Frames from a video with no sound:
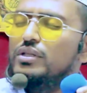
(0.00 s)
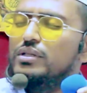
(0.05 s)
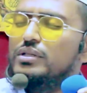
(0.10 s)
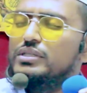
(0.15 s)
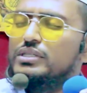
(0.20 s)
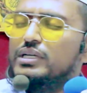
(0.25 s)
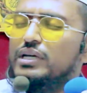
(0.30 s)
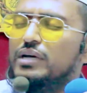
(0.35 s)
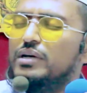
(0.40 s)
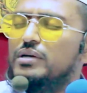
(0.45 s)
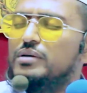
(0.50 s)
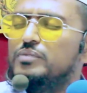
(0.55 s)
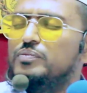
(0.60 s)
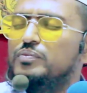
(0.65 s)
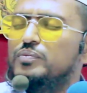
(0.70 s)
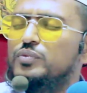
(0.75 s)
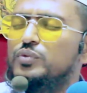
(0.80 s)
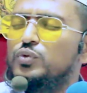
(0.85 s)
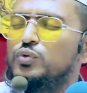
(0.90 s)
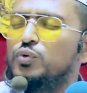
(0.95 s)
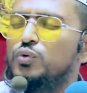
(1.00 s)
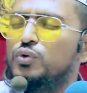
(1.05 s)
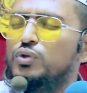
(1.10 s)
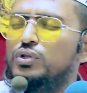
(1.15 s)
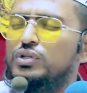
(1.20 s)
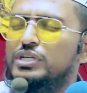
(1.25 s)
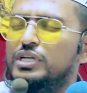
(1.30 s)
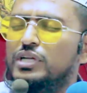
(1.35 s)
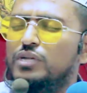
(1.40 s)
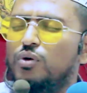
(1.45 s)
যে দুধ
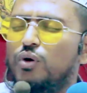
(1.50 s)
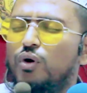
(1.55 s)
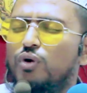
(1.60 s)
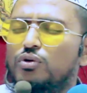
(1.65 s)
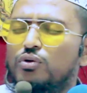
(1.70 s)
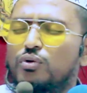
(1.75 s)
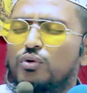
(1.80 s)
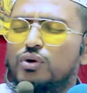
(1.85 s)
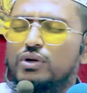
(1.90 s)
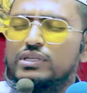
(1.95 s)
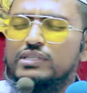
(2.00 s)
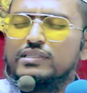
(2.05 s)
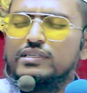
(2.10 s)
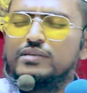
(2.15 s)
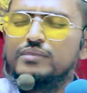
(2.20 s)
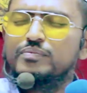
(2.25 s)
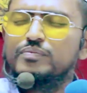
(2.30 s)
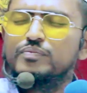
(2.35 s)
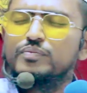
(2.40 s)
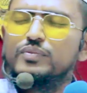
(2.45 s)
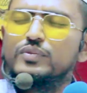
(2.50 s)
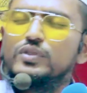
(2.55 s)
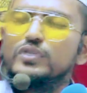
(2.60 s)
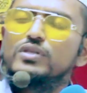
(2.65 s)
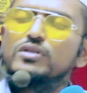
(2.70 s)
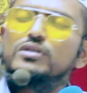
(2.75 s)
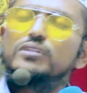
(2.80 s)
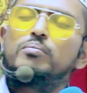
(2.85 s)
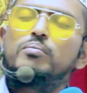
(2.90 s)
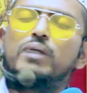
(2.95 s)
সে দহন করেছে
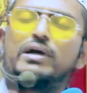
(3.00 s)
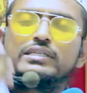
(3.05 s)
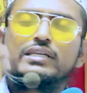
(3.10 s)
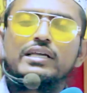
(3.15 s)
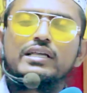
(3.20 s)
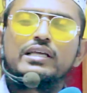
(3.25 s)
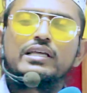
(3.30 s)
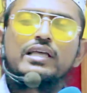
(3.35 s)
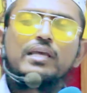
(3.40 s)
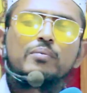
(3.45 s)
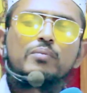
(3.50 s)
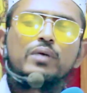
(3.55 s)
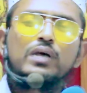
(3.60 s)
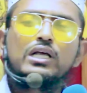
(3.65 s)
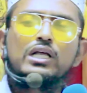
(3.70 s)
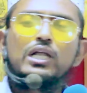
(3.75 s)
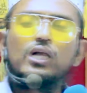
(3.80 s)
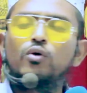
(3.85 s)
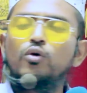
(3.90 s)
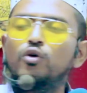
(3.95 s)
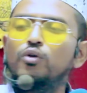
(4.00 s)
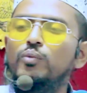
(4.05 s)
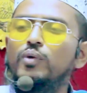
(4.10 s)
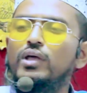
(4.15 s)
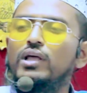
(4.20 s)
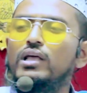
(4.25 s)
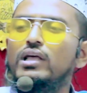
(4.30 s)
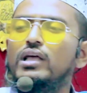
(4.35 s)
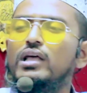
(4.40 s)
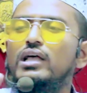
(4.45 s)
বাজারে গিয়া বিক্রি করবে
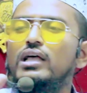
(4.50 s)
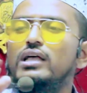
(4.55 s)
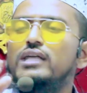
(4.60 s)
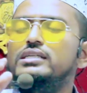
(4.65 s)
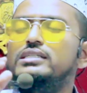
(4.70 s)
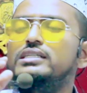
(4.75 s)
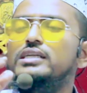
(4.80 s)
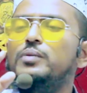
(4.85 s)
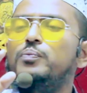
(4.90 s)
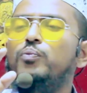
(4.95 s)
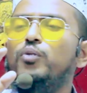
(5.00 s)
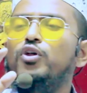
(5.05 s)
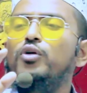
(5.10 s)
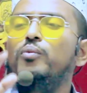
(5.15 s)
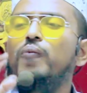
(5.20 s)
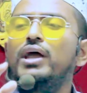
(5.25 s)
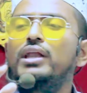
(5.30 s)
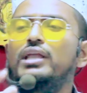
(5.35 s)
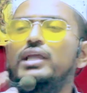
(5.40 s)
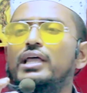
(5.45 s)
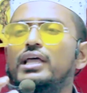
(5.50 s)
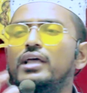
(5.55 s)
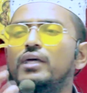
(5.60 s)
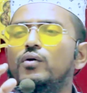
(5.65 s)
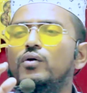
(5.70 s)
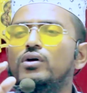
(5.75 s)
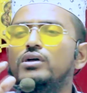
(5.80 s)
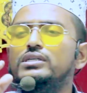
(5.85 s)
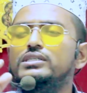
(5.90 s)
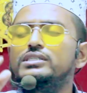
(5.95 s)
যে পরিমাণে
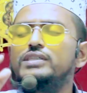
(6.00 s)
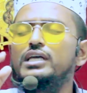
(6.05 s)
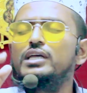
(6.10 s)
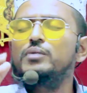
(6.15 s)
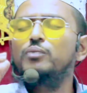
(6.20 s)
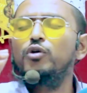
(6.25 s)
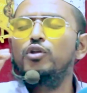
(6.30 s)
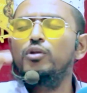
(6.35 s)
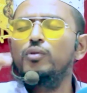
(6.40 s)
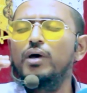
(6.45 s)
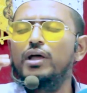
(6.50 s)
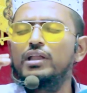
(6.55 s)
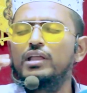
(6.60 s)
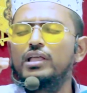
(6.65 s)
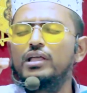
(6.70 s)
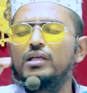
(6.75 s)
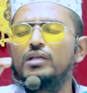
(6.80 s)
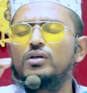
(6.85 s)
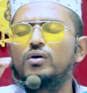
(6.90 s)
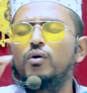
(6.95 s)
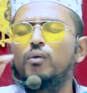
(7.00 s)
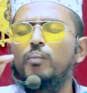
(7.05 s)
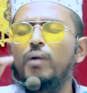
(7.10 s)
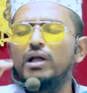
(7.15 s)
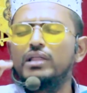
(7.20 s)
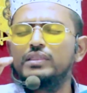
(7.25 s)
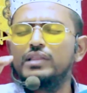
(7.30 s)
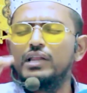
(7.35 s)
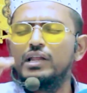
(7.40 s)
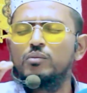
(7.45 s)
যেই পরিমাণে
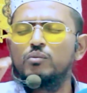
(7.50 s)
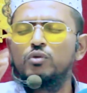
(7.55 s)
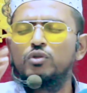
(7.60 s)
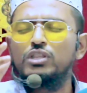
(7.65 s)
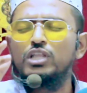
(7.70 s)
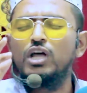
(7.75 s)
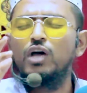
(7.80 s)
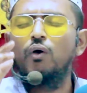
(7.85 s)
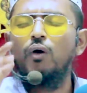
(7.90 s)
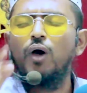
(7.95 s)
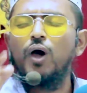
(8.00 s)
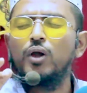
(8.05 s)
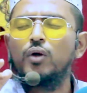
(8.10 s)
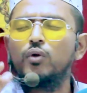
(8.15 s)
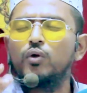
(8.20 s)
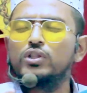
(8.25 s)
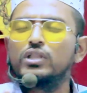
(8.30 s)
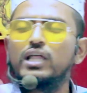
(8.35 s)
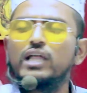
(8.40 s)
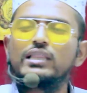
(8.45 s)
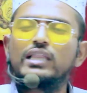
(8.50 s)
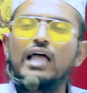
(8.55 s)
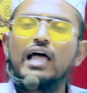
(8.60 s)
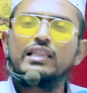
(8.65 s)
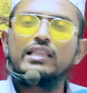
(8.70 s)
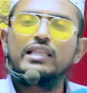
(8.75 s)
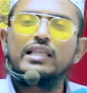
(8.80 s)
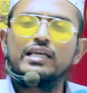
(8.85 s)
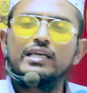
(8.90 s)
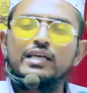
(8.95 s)
পাত্রের মধ্যে হওয়ার কথা তার
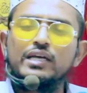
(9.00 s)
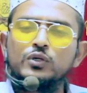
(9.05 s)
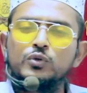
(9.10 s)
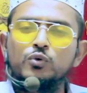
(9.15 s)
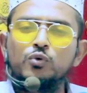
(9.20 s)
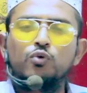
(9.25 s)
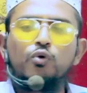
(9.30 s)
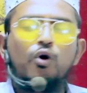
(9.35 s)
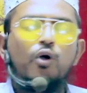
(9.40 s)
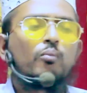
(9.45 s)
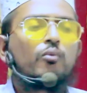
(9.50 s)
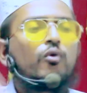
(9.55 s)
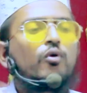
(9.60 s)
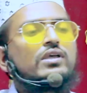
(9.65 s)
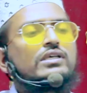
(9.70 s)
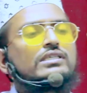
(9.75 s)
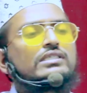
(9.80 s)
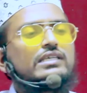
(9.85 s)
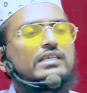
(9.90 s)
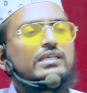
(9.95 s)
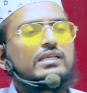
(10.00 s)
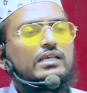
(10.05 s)
থেকে একটু কম হয়েছে